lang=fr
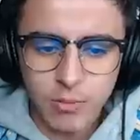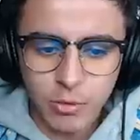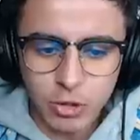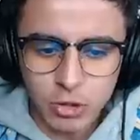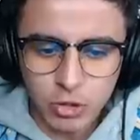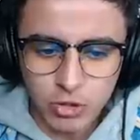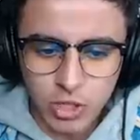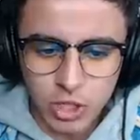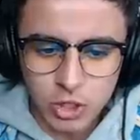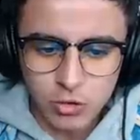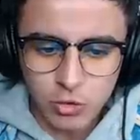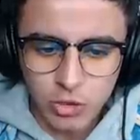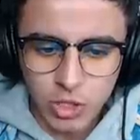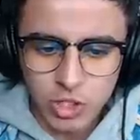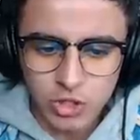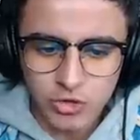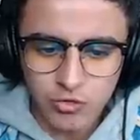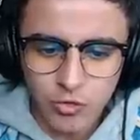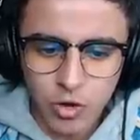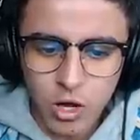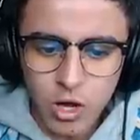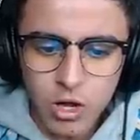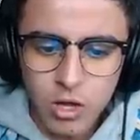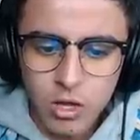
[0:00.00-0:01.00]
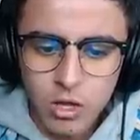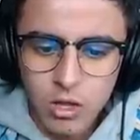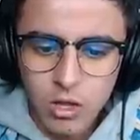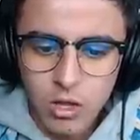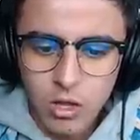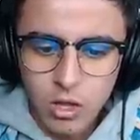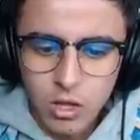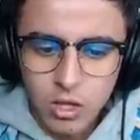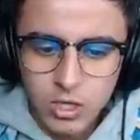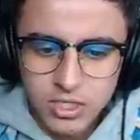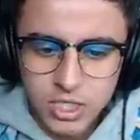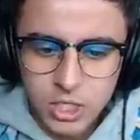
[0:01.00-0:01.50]
appuyé sur ta souris, tu vois.
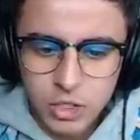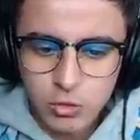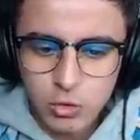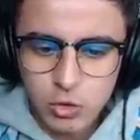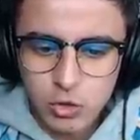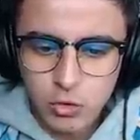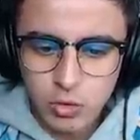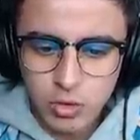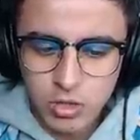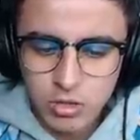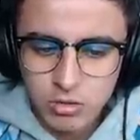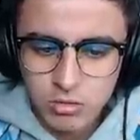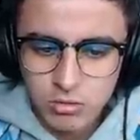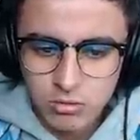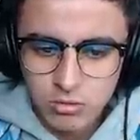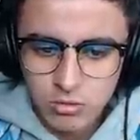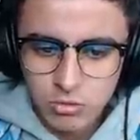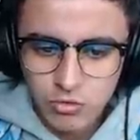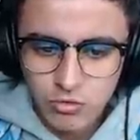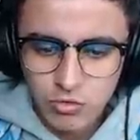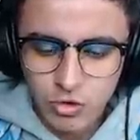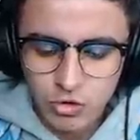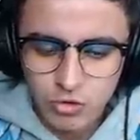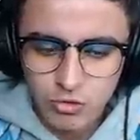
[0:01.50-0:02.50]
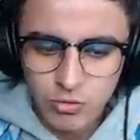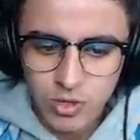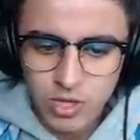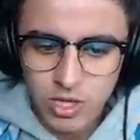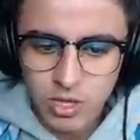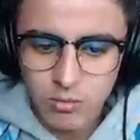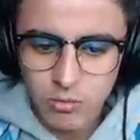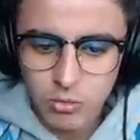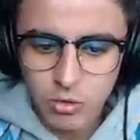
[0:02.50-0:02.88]
Ça se construit. Tu vois, tu mets des